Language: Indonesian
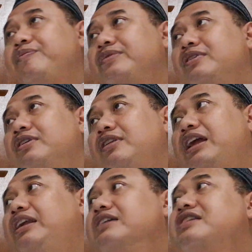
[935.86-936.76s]

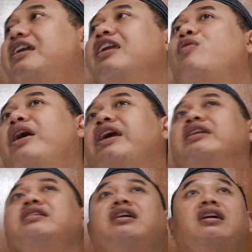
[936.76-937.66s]
landasan
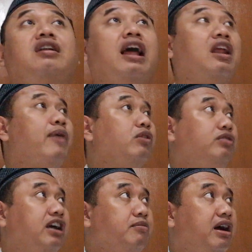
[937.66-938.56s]
riwayatnya. Nah riwayat itu dari
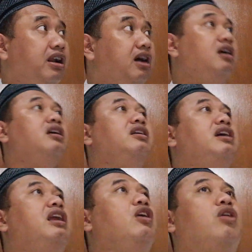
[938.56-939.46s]
mana? Dari
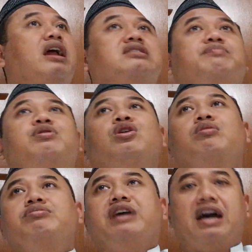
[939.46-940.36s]
orang
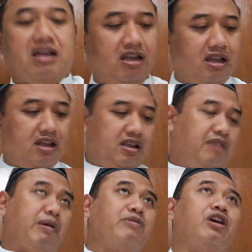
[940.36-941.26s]
sebelumnya.
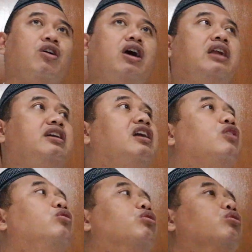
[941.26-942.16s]
Imam kiroat dari
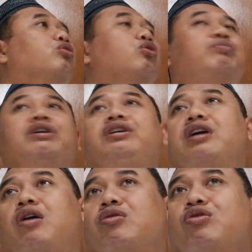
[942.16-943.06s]
guru-guru beliau.
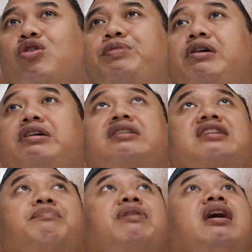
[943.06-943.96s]
Guru beliau dari
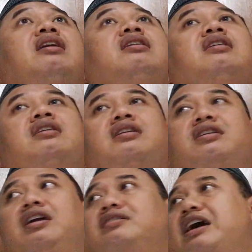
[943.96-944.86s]
siapa? Dari
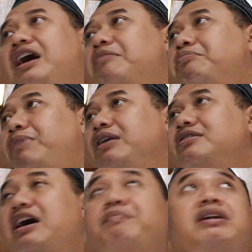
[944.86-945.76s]
sahabat.
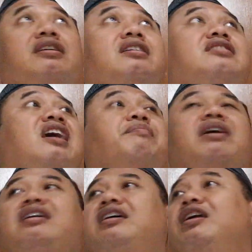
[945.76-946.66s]
Sahabat dari siapa?
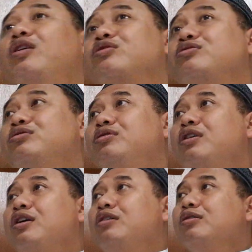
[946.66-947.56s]
Dari Rasul
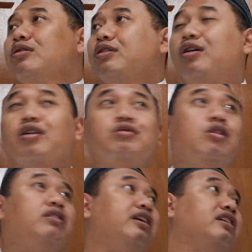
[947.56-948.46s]
Rasulullah. Rasulullah
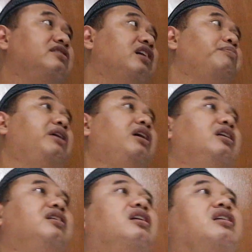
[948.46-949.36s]
dari siapa?
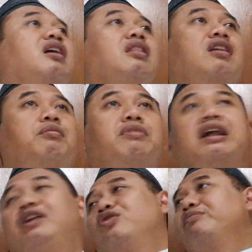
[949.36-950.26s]
Dari Allah
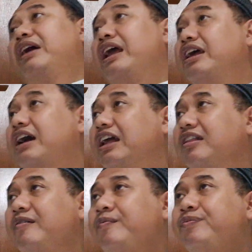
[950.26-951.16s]
melalui malaikat
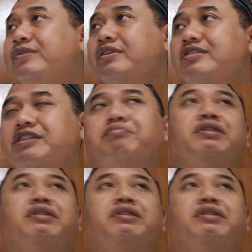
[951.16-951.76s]
Jibril.